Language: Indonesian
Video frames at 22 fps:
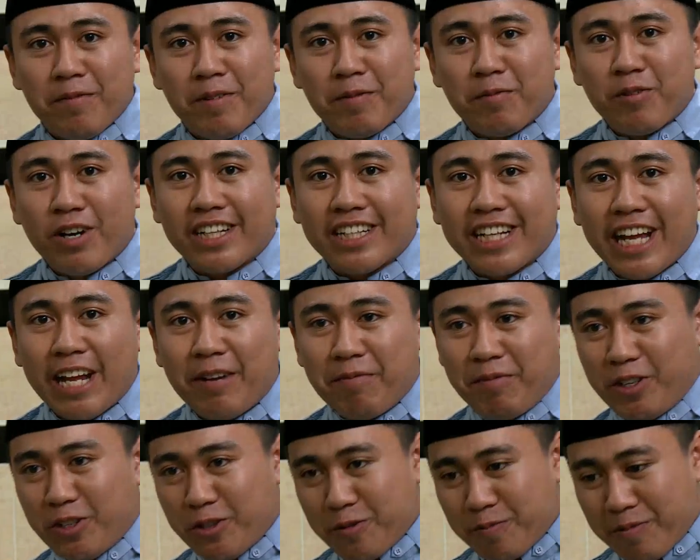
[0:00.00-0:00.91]
membuatkan
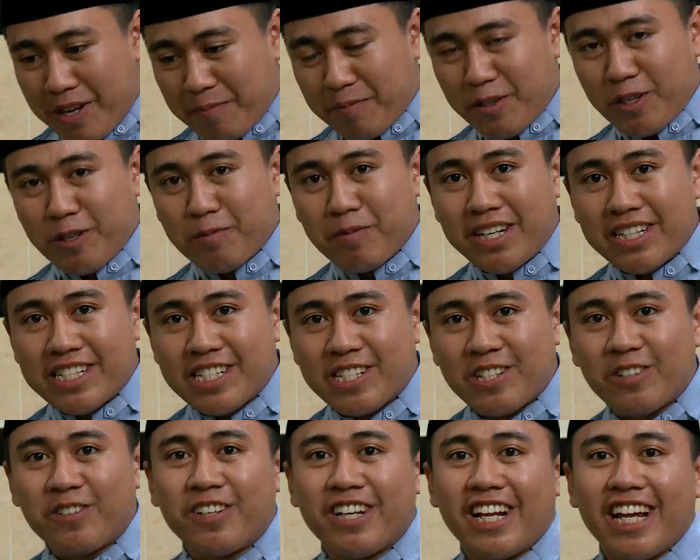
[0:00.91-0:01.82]
minuman-minuman
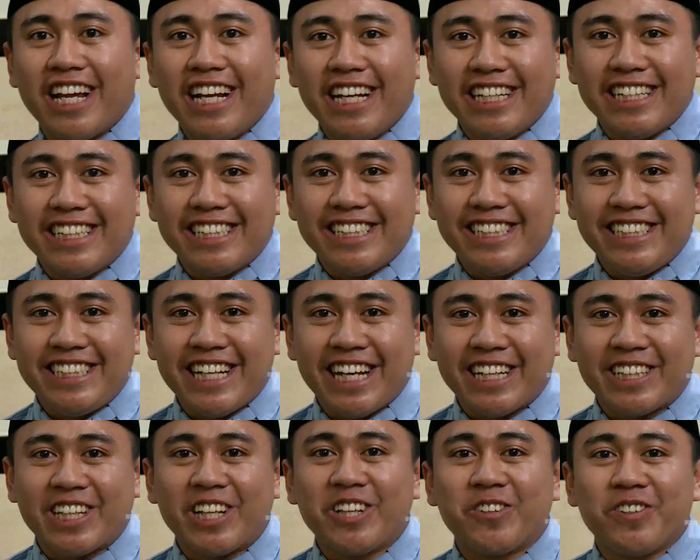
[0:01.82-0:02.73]
sunnah
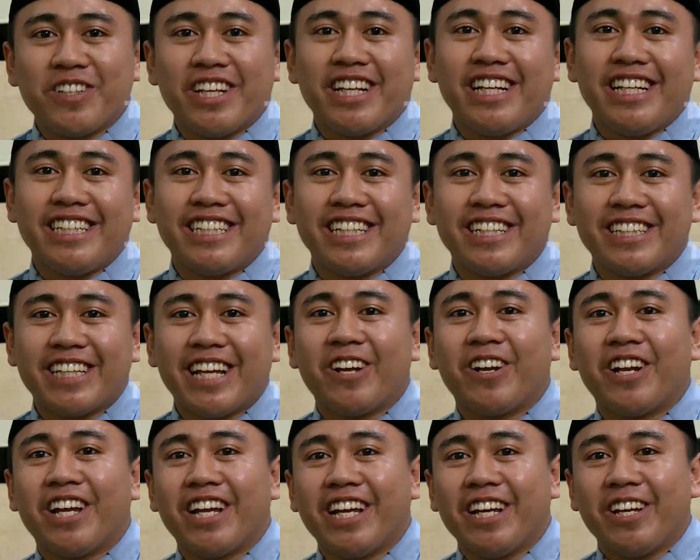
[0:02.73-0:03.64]
yang tentunya dicintai
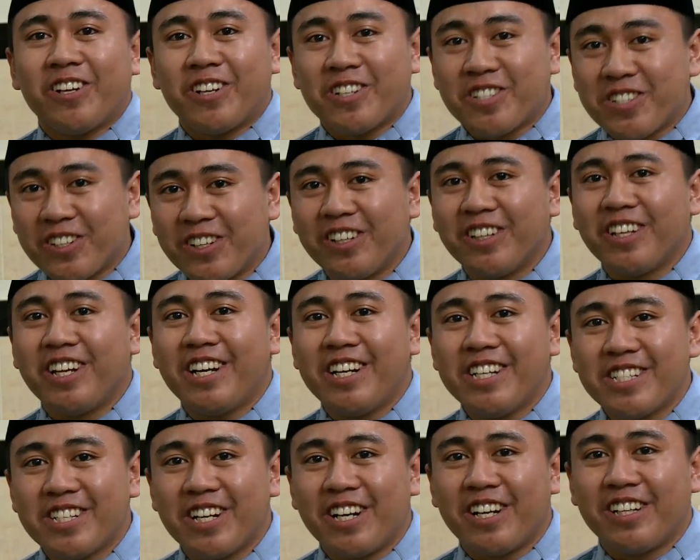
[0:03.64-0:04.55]
oleh Rasulullah
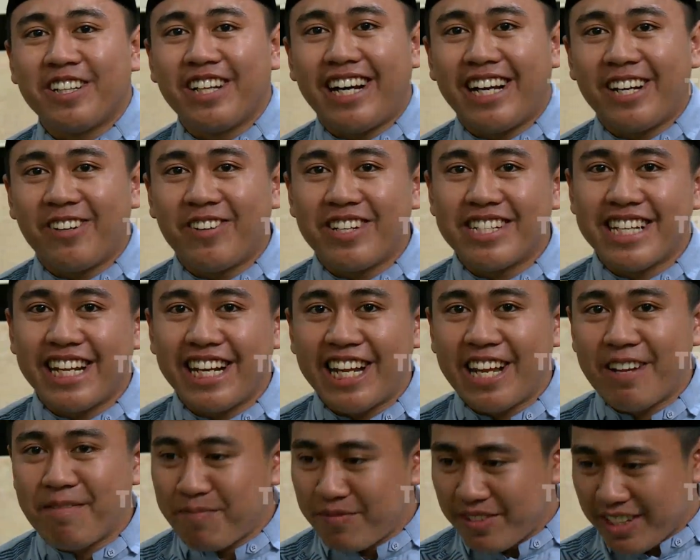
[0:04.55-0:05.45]
Sallallahu Alaihi
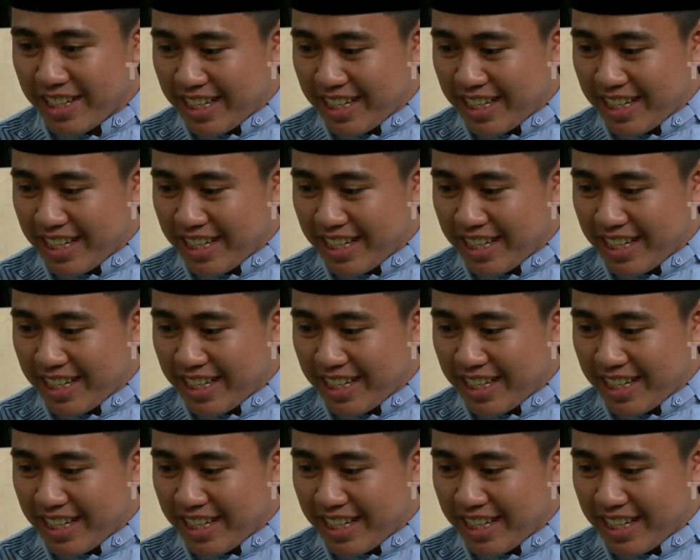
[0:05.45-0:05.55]
Wasallam.